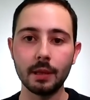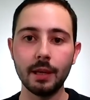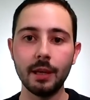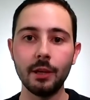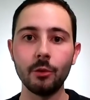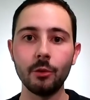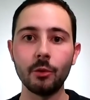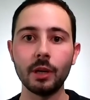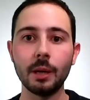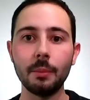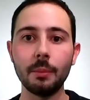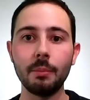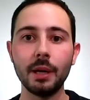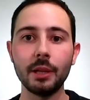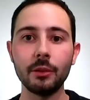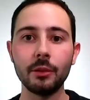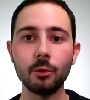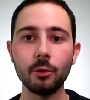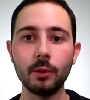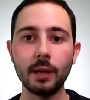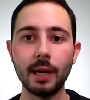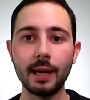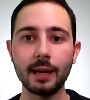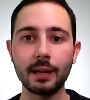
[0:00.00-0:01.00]
e non
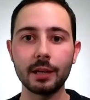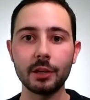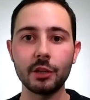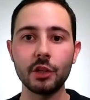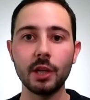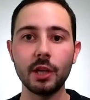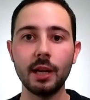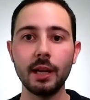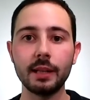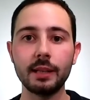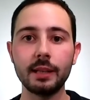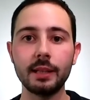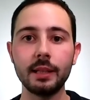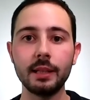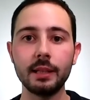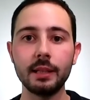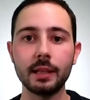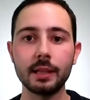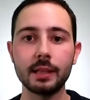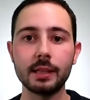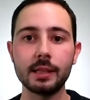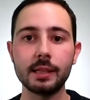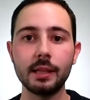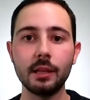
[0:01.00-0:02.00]
abbandonarci alla
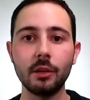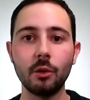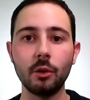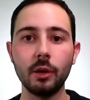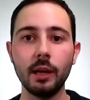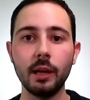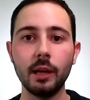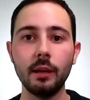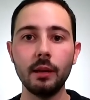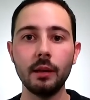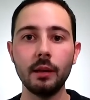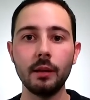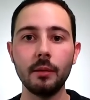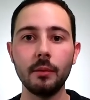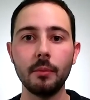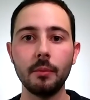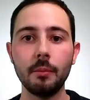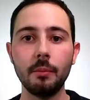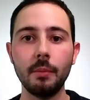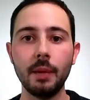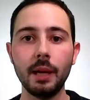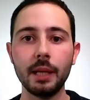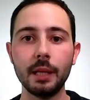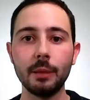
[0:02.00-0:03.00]
tentazione,
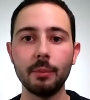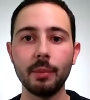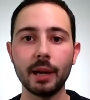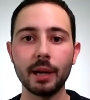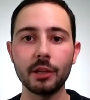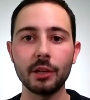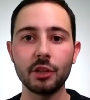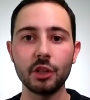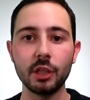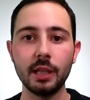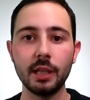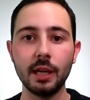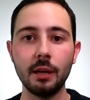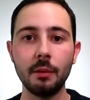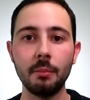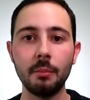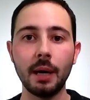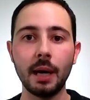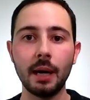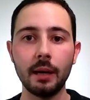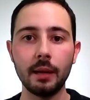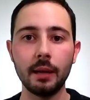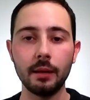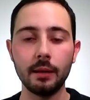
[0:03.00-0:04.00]
ma liberaci dal
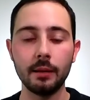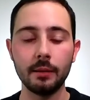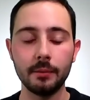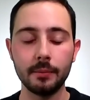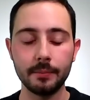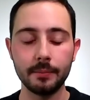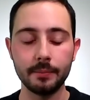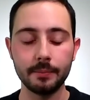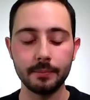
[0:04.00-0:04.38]
male.